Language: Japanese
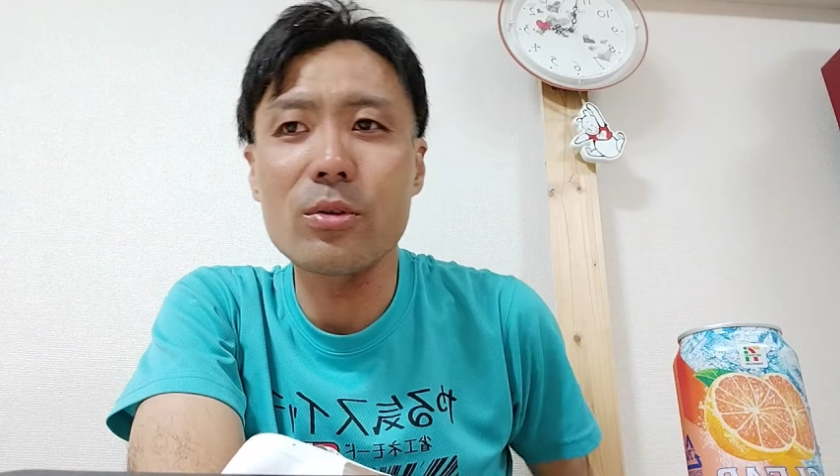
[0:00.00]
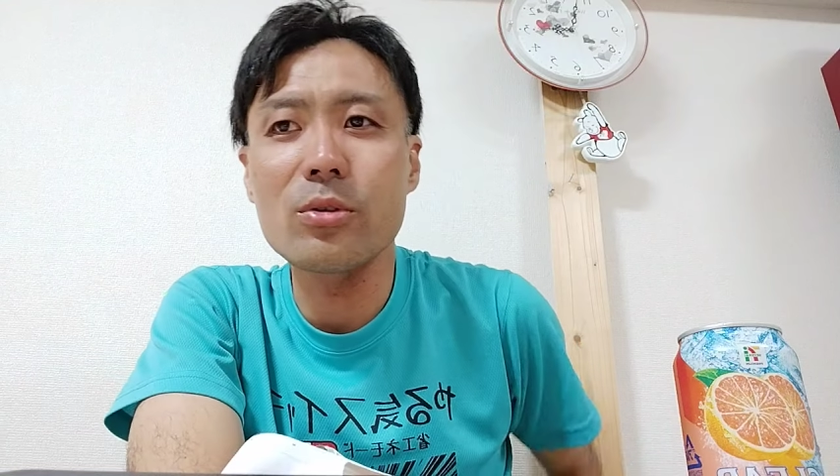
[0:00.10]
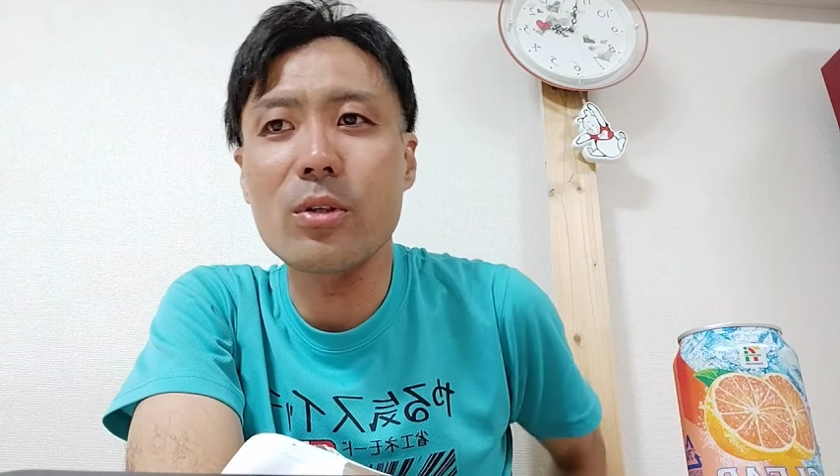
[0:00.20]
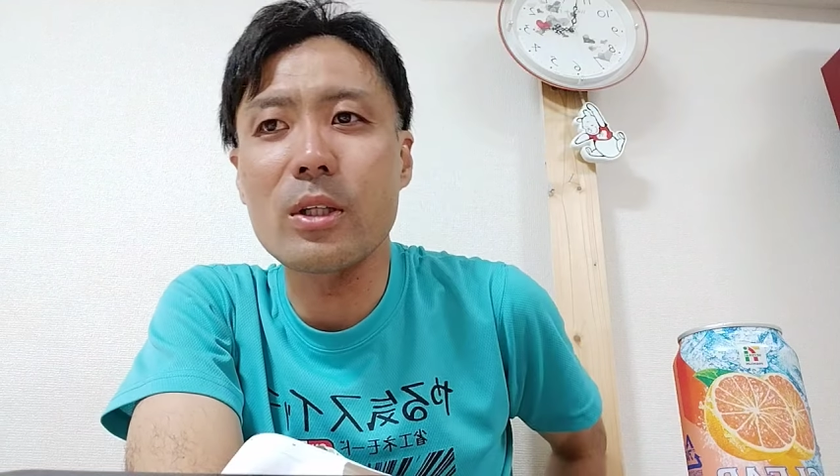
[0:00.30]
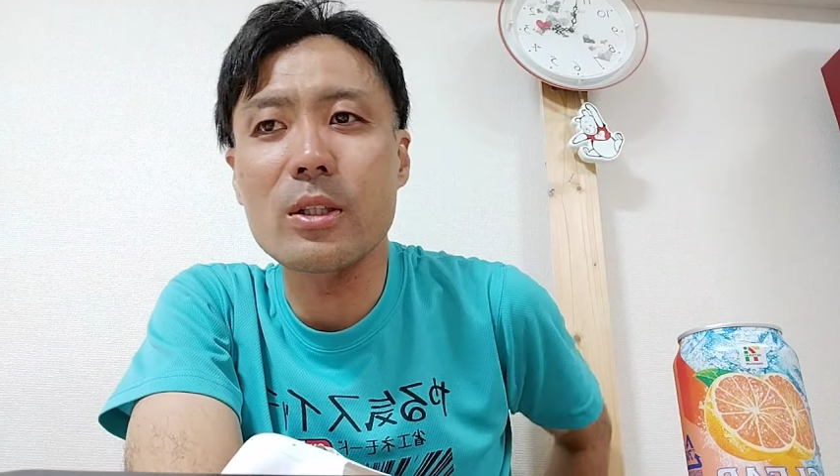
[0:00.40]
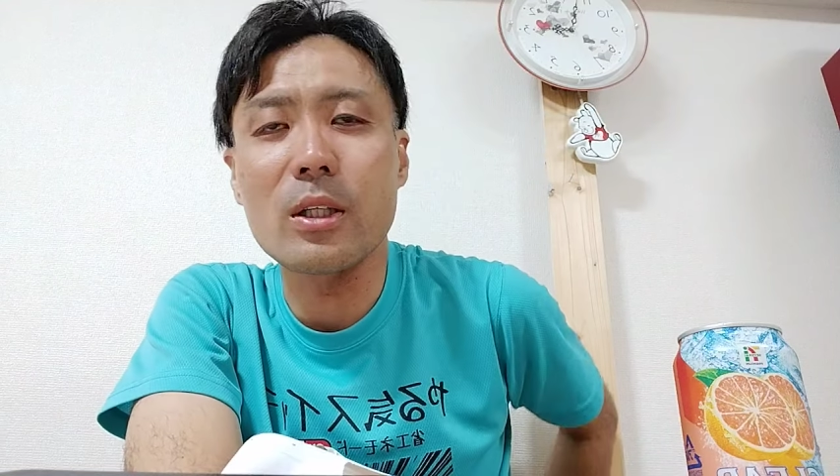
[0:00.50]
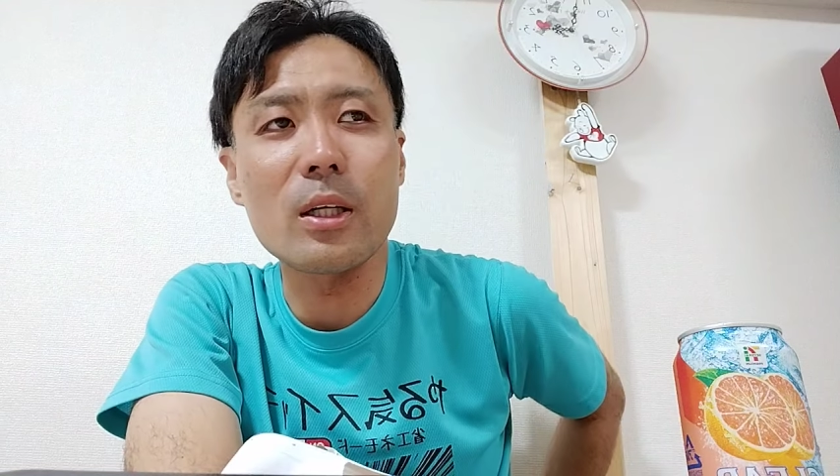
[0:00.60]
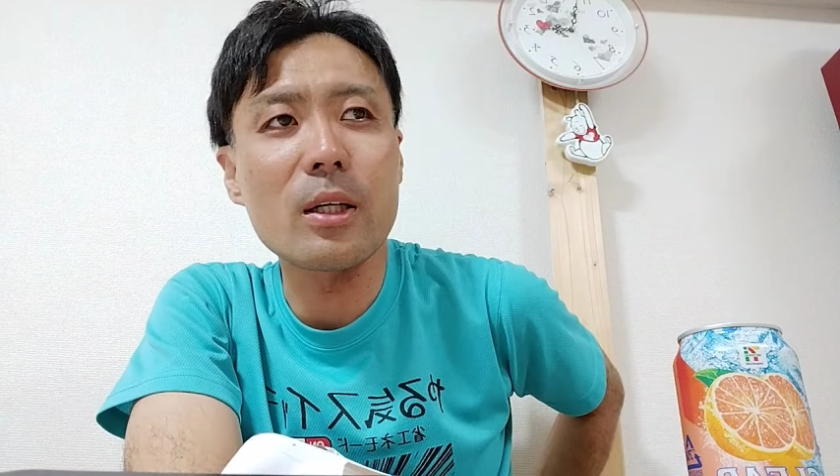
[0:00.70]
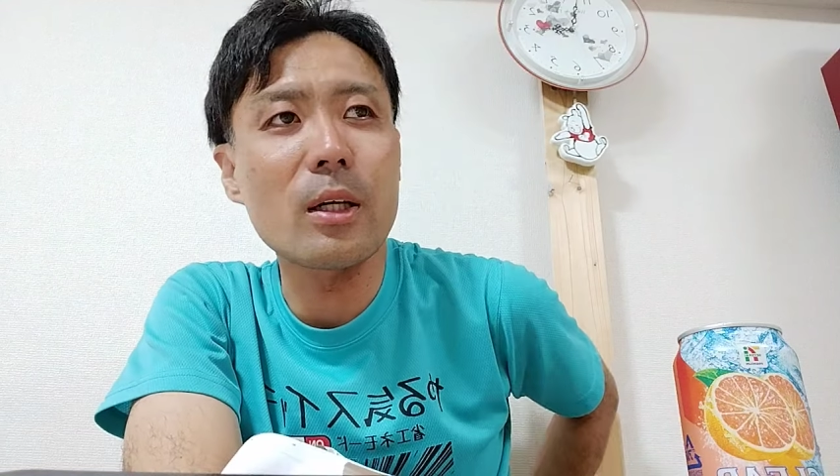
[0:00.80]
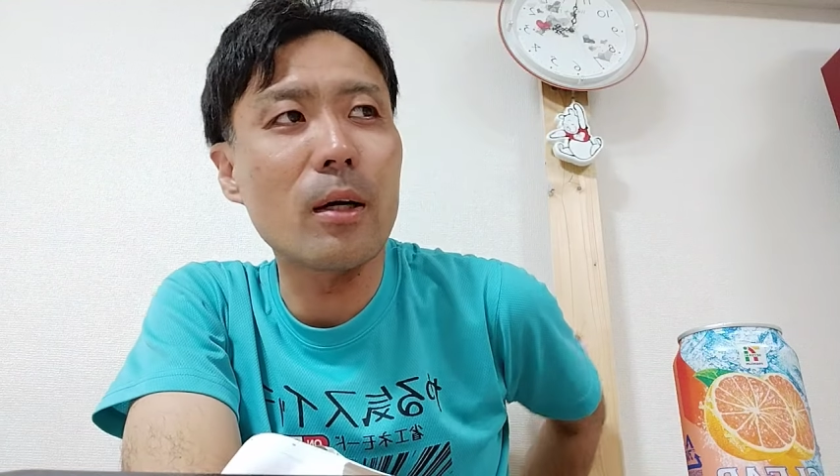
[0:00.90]
の人がさ
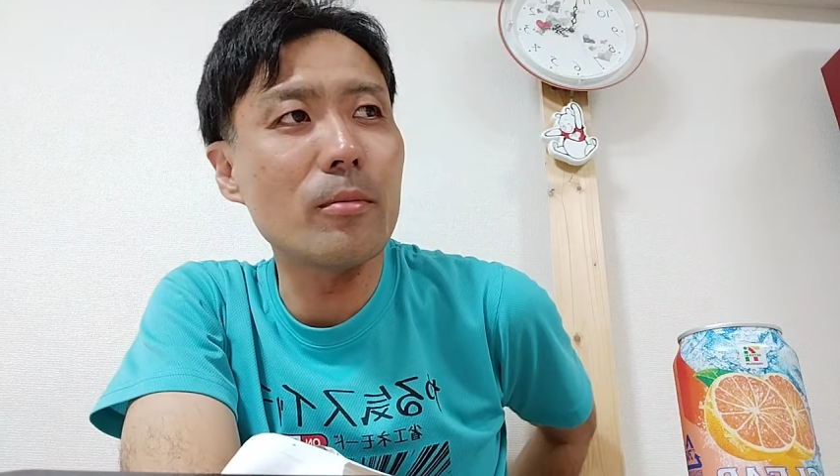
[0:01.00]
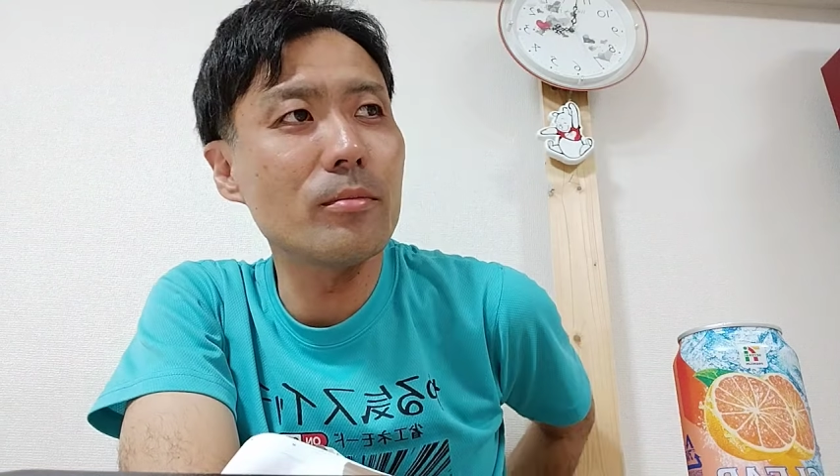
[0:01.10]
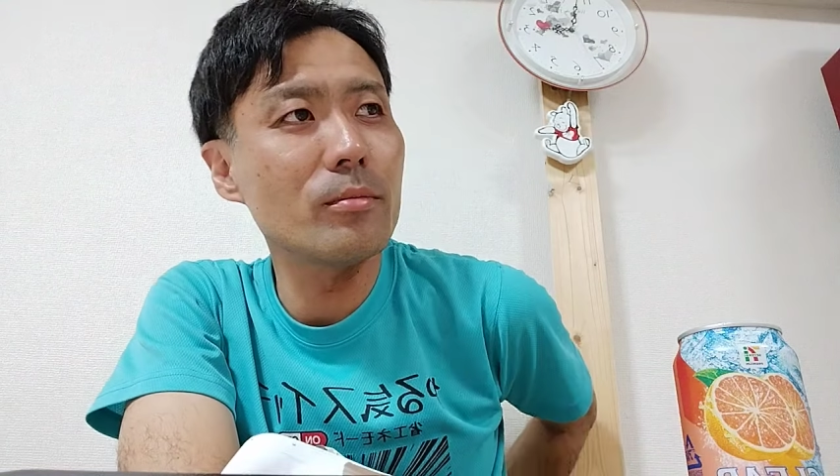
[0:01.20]
なんか